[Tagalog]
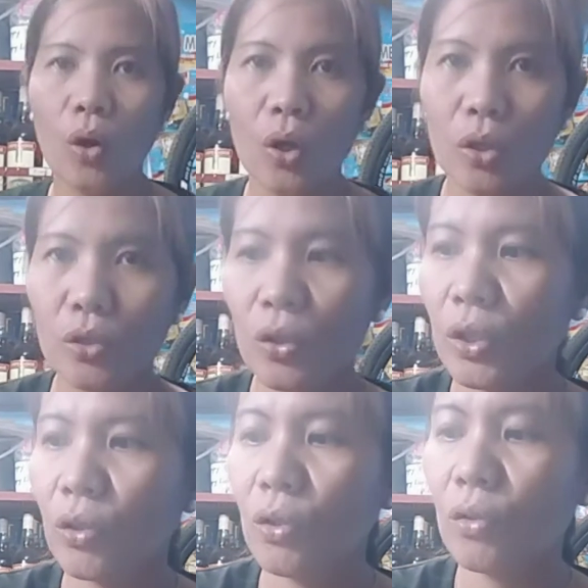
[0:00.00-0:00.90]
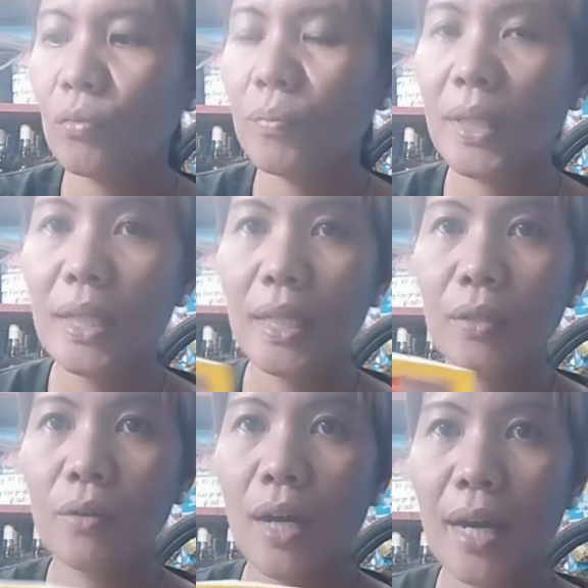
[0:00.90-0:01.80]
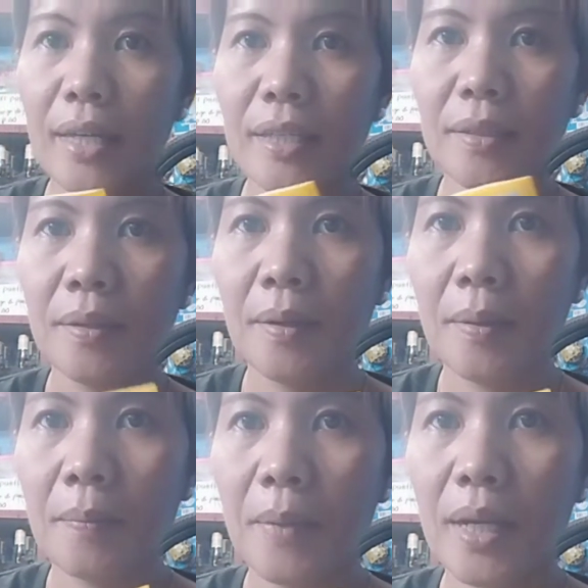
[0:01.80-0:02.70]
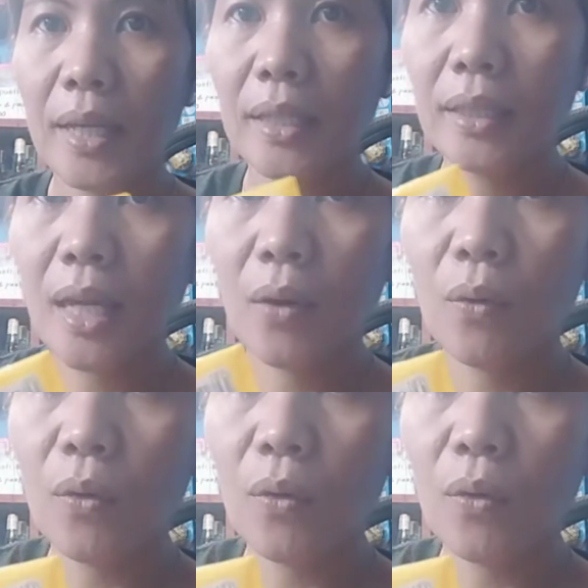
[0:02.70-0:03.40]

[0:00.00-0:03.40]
So, ito yung binili ko guys, maliit na hook.